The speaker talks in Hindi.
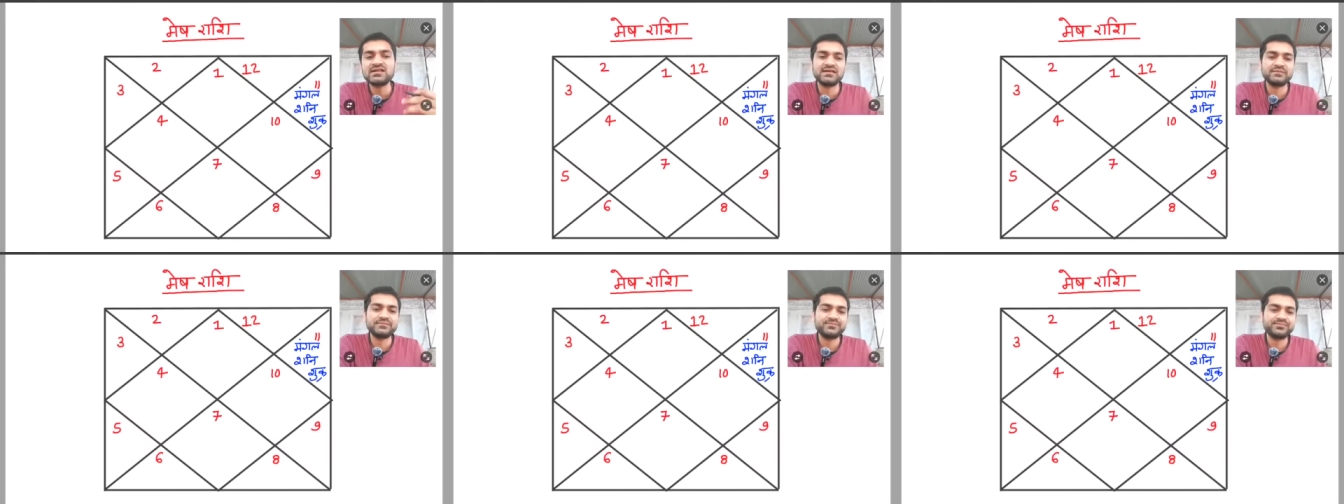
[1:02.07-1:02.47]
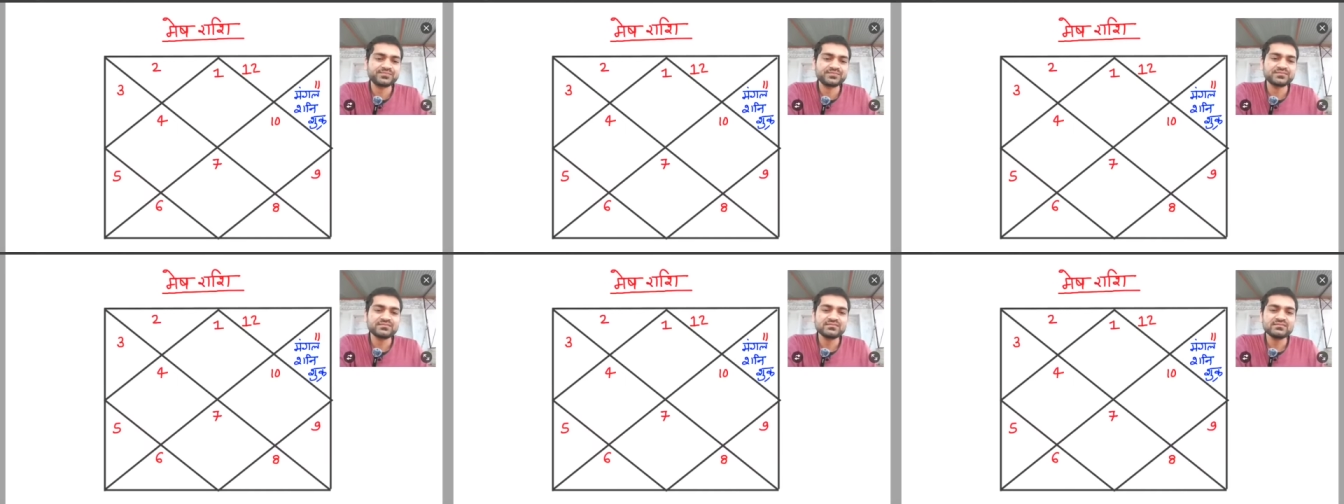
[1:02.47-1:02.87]
हैं
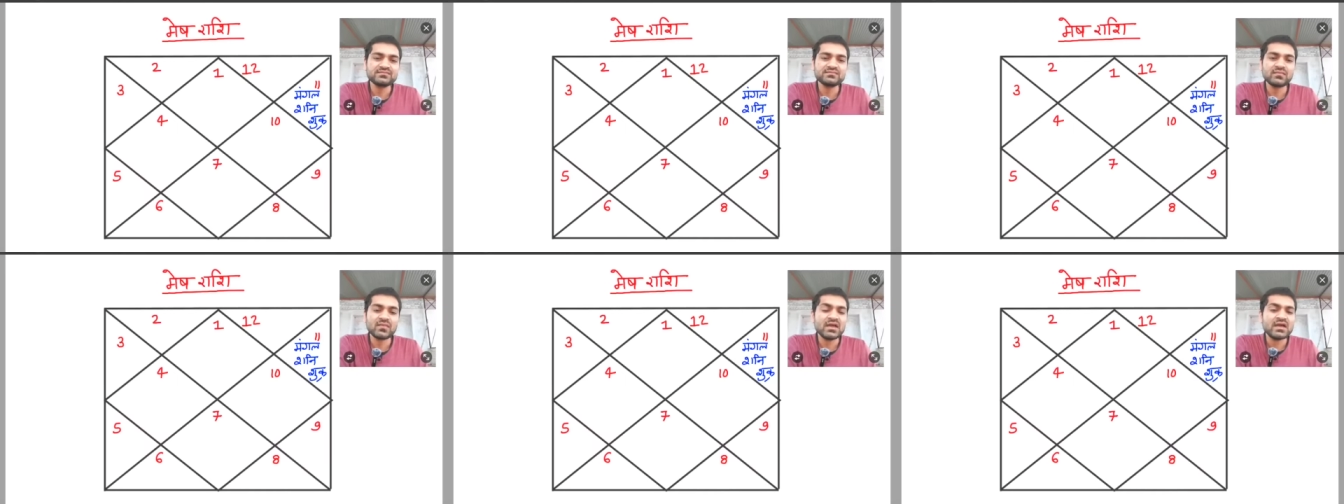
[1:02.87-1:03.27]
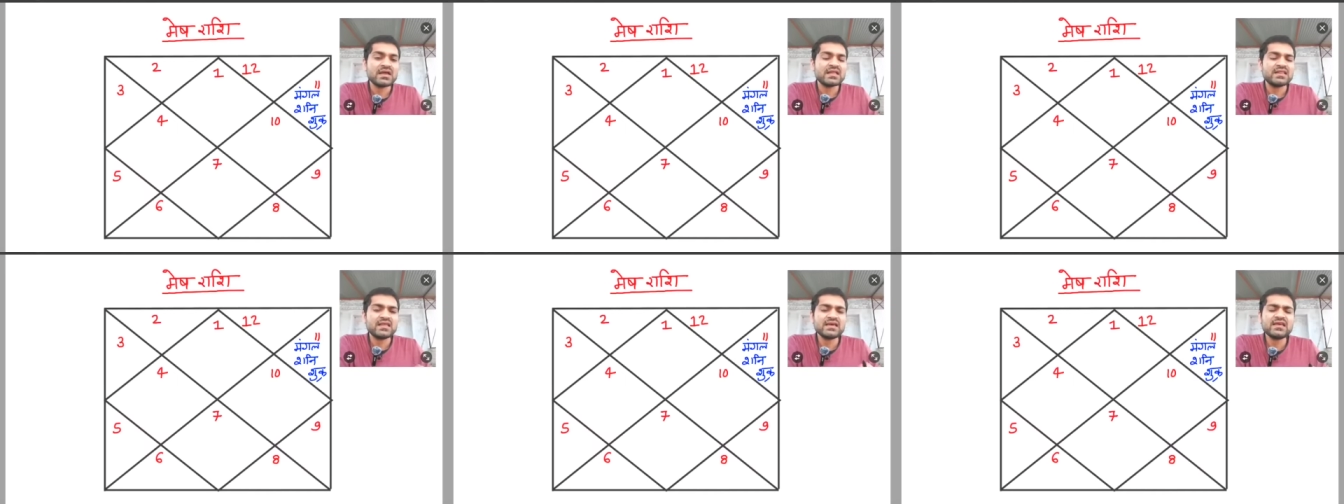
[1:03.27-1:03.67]

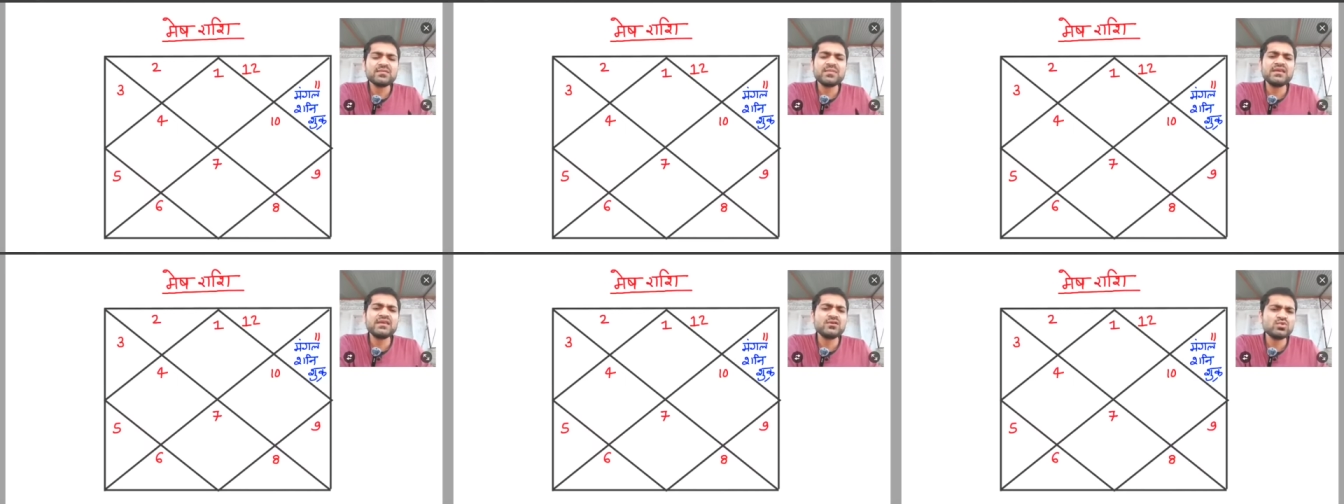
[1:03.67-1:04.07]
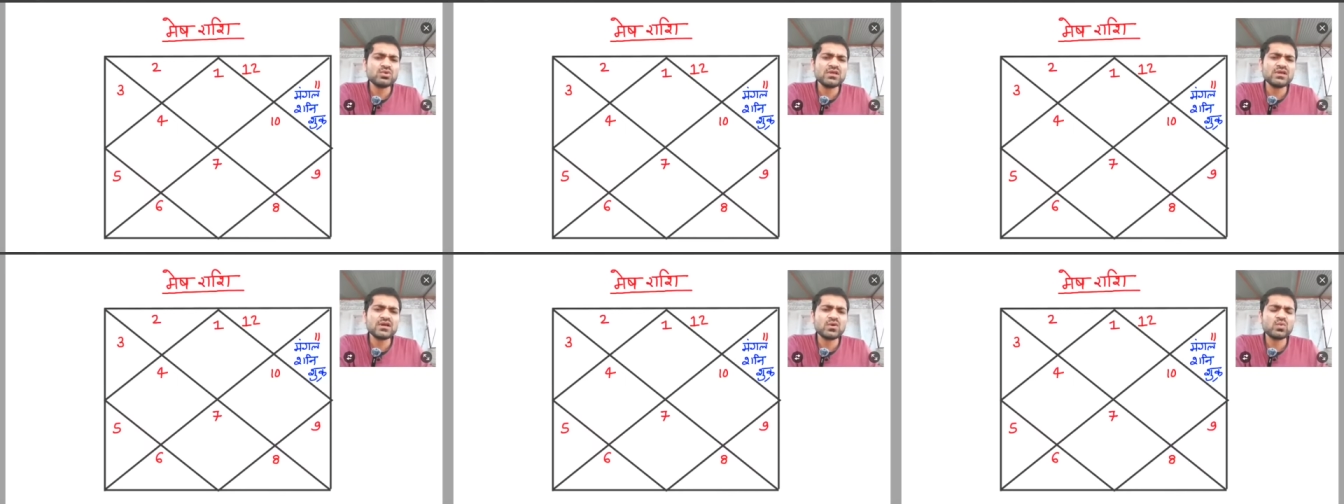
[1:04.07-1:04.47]
देखिए मैं ये तो
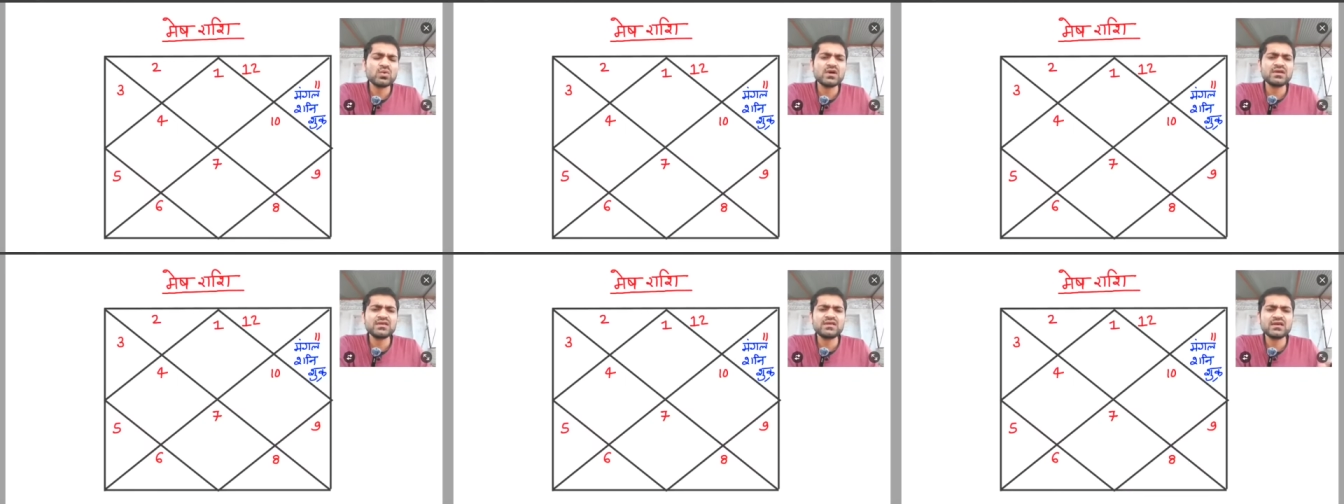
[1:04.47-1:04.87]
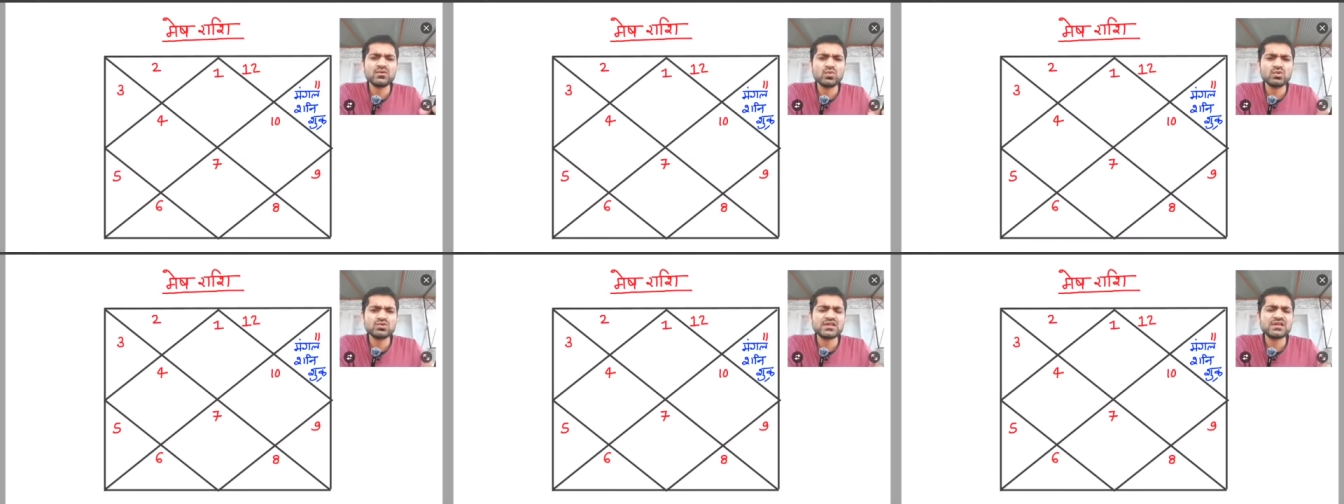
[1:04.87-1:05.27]
नहीं कहूँगा कि ये
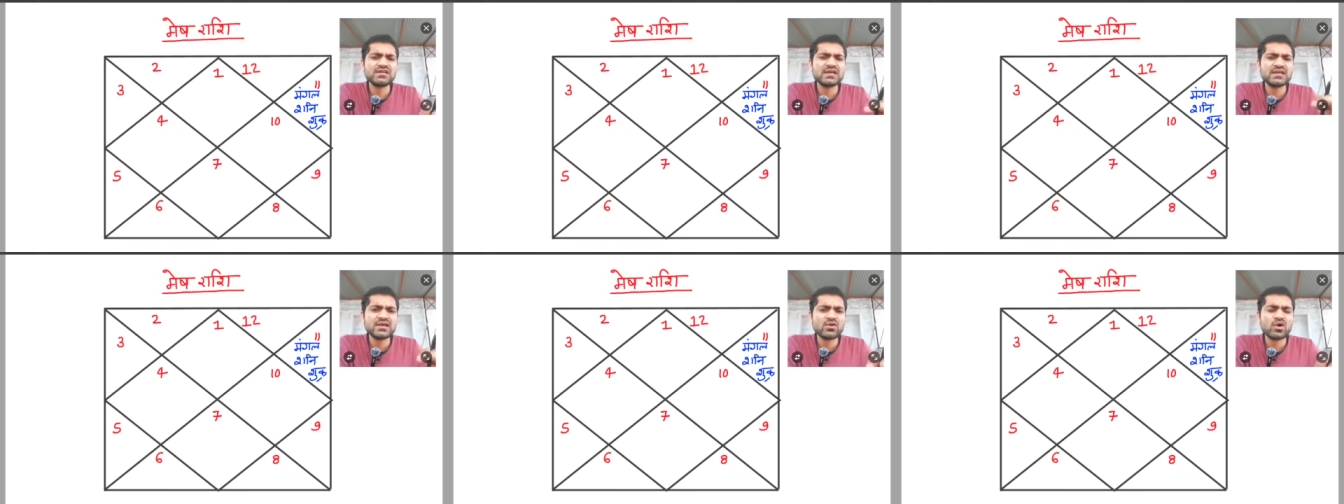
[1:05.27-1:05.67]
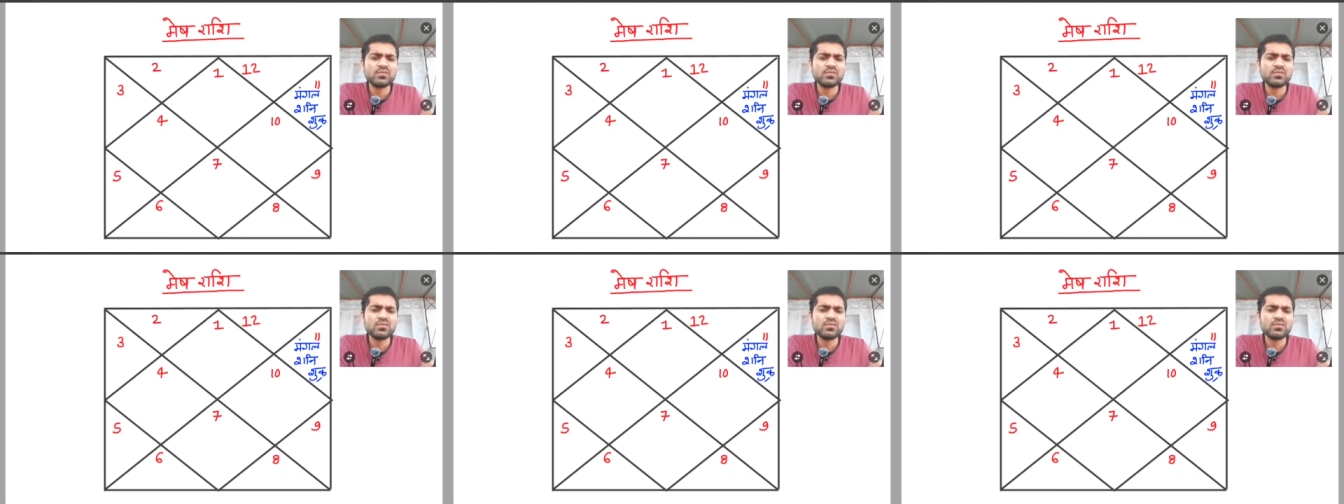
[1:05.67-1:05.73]
गोचर या ये